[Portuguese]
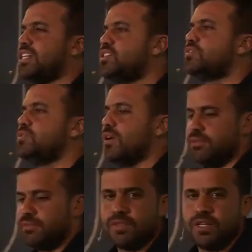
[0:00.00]
é individual.
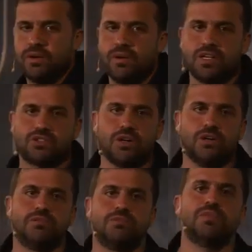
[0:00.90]
Olha só.
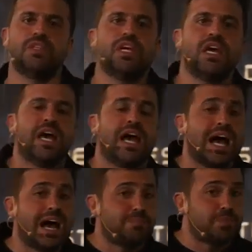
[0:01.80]

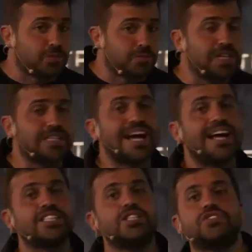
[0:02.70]
A
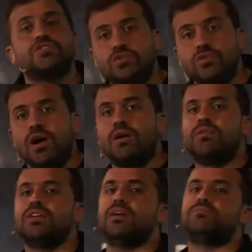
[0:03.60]
prosperidade é individual
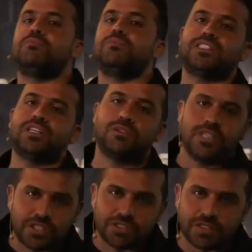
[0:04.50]
e a pobreza é
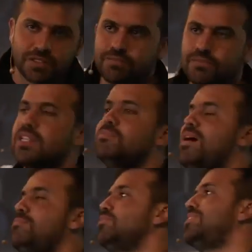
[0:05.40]
coletiva.
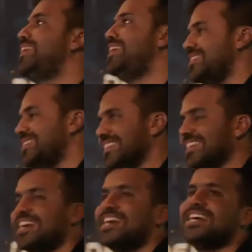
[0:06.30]
Pablo, crise.
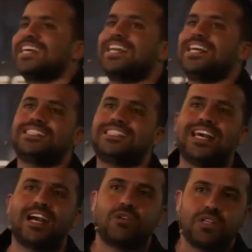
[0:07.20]
Crise
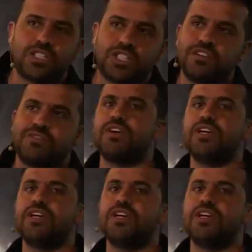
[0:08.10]
é coletiva ou é